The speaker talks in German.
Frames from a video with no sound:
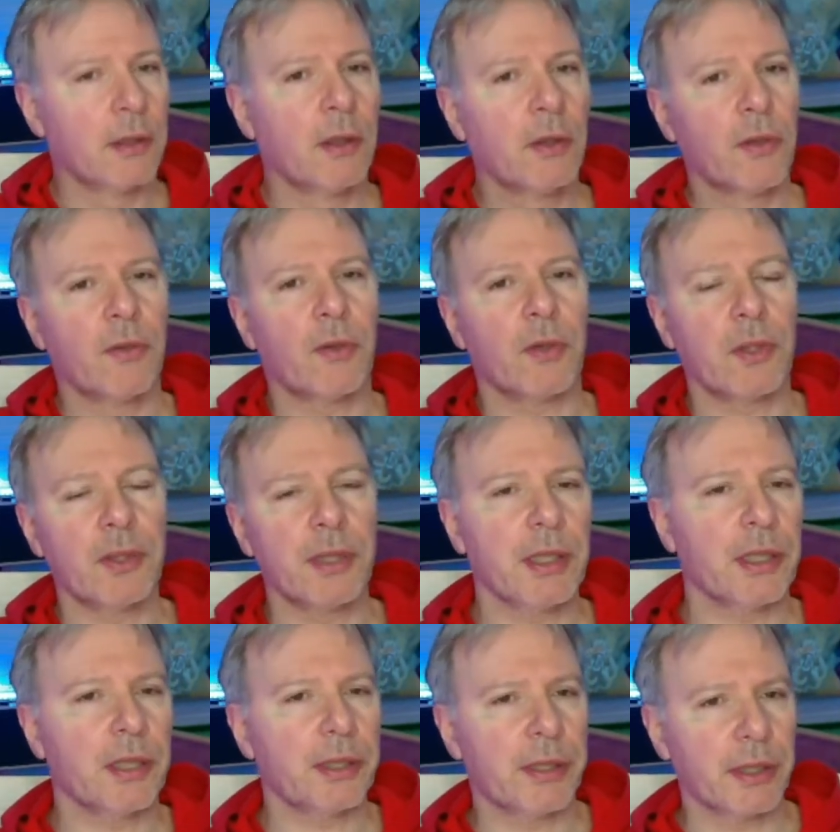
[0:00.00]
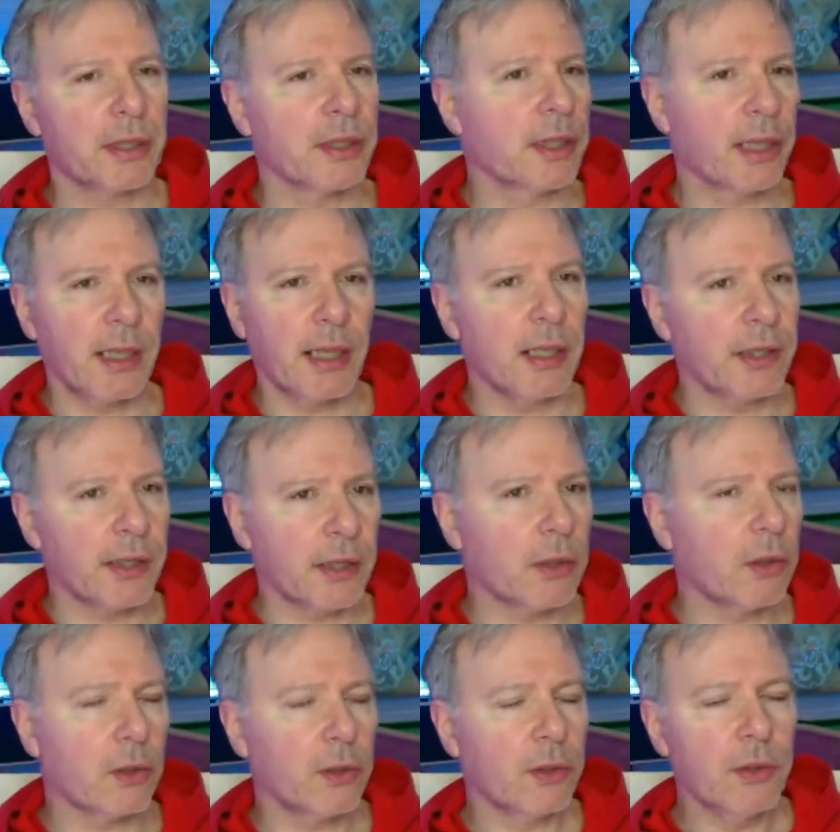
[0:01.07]
sollte ich äh, halt
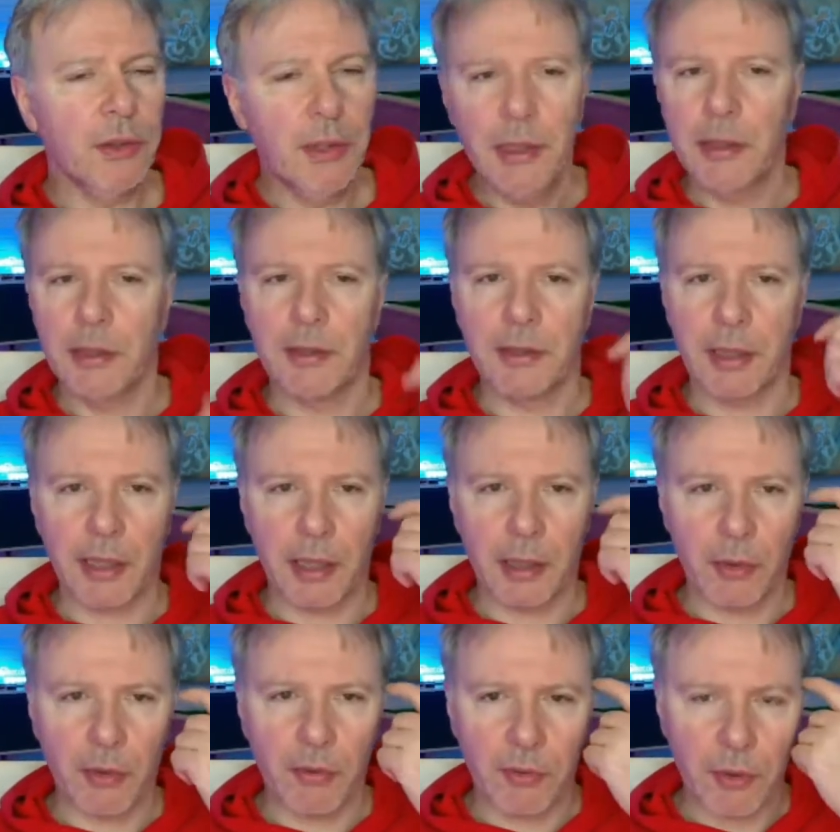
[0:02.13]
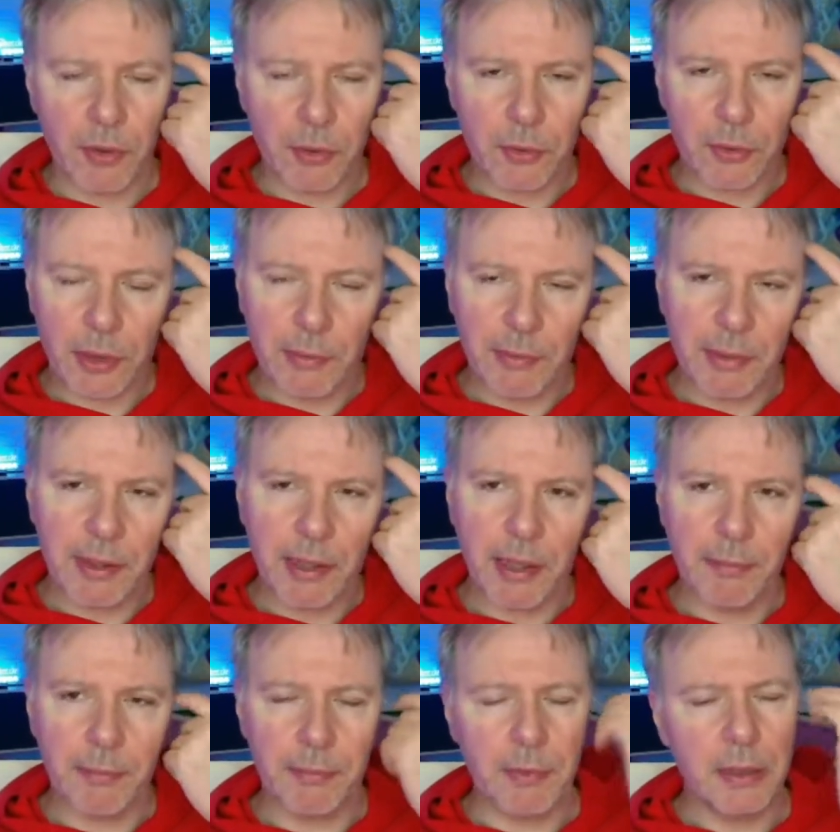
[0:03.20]
auch nie eine Herausforderung damit
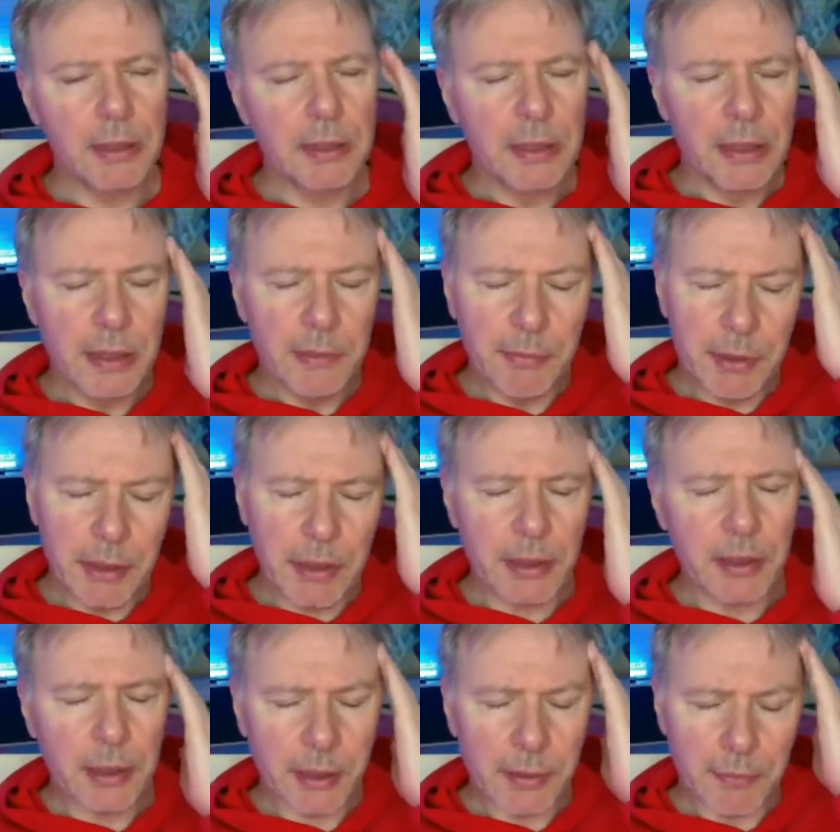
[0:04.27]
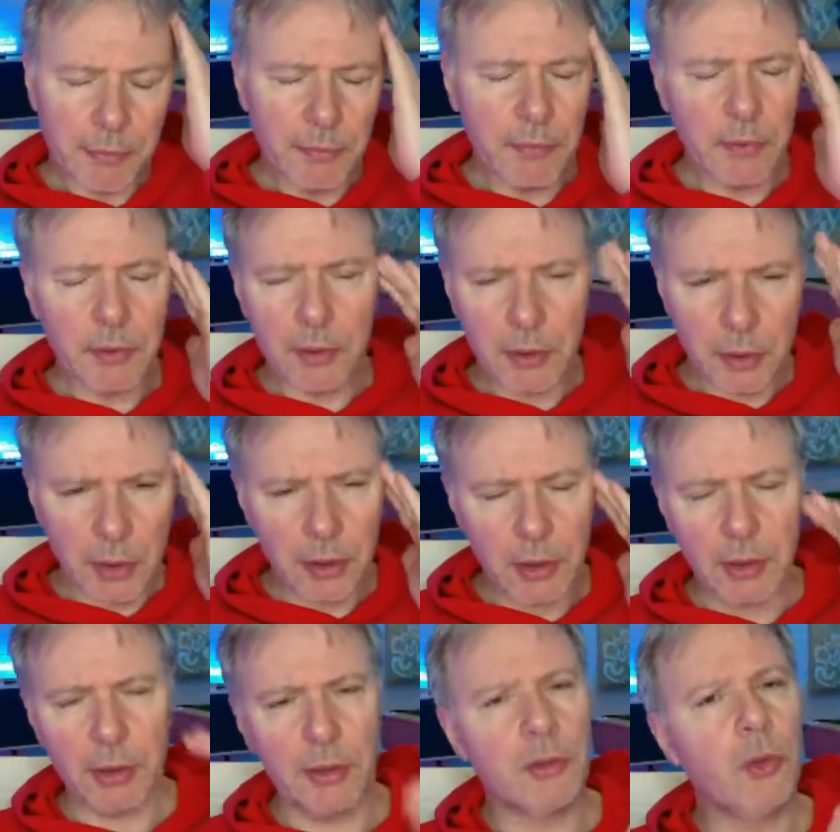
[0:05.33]
haben, mir ähm,
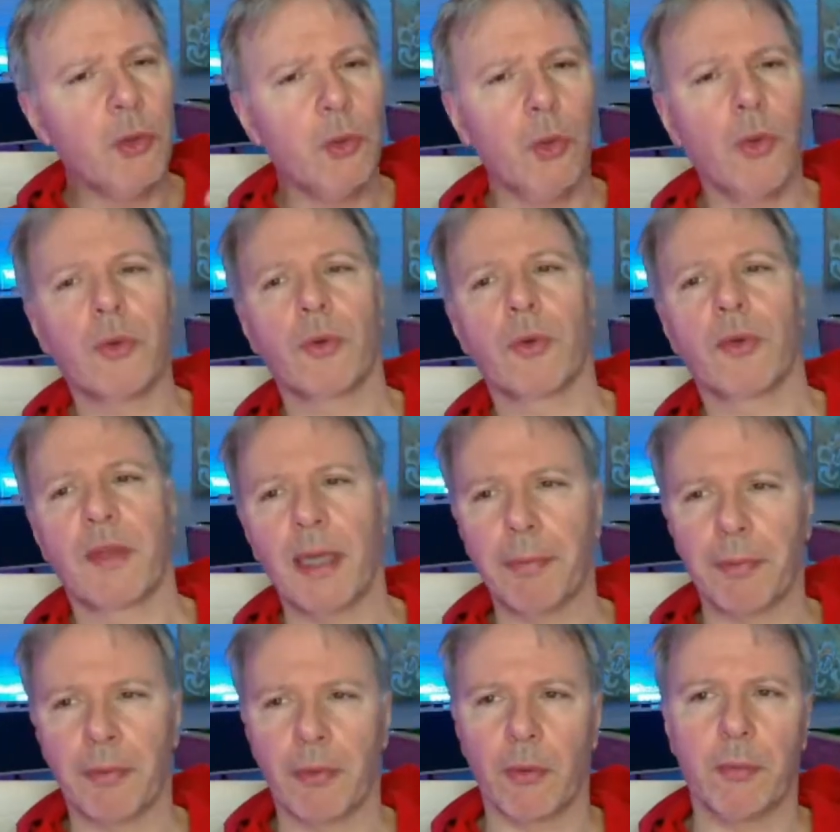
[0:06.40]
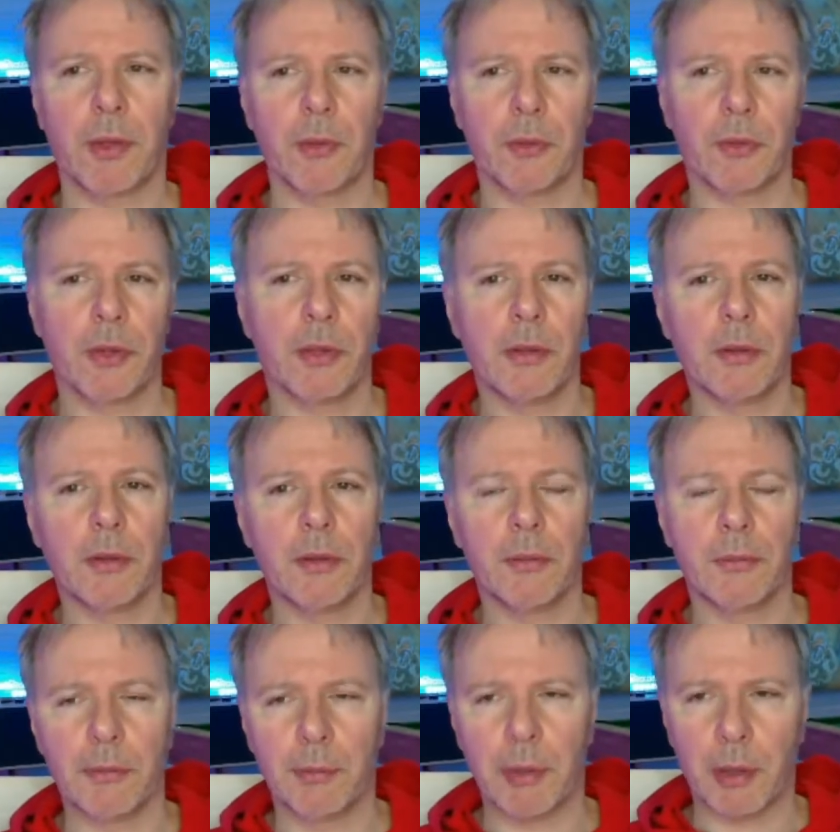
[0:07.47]
eine Lösung selbst zu bauen oder
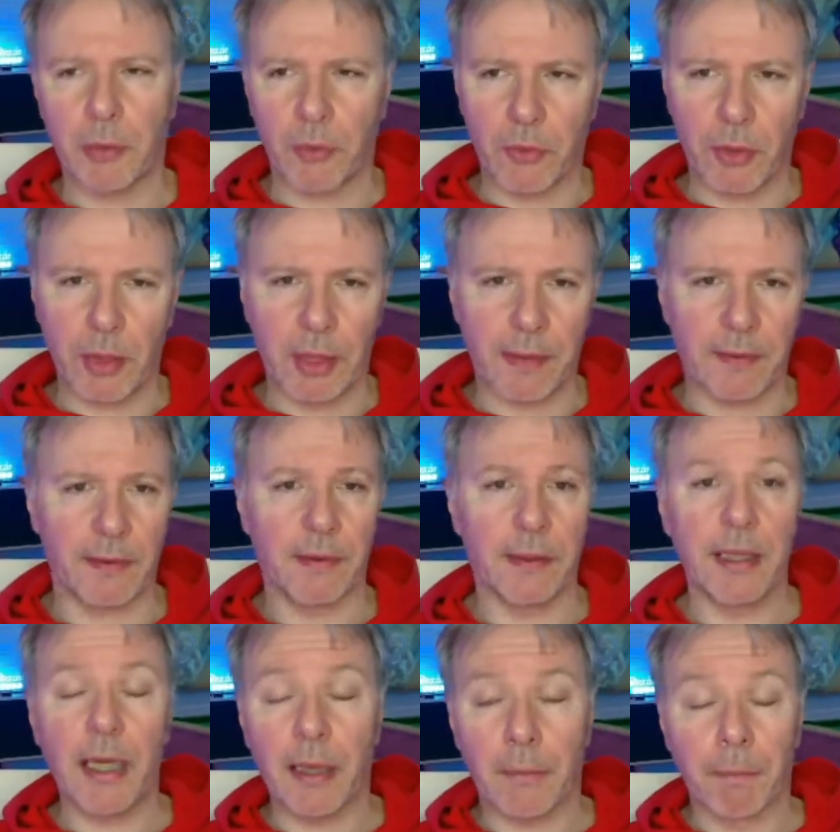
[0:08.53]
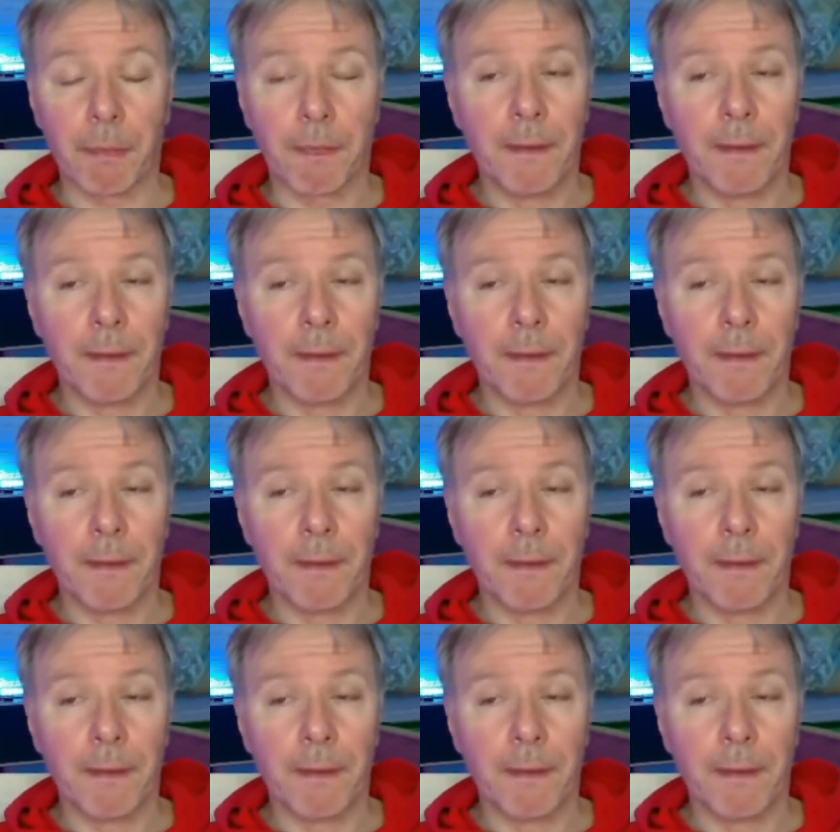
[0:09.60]
ähm, bauen zu lassen. Ja,